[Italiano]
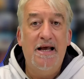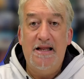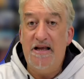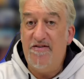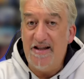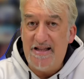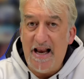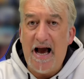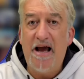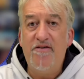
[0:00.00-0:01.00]
gli eventi
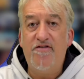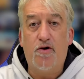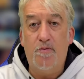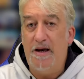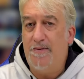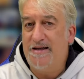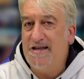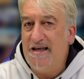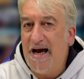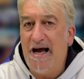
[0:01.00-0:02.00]
live come le
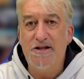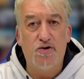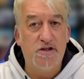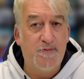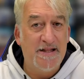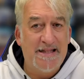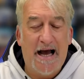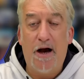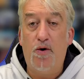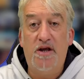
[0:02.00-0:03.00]
partite di calcio, gli
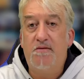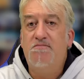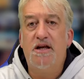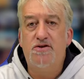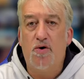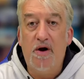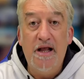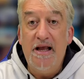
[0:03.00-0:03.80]
spettacoli, che ne so,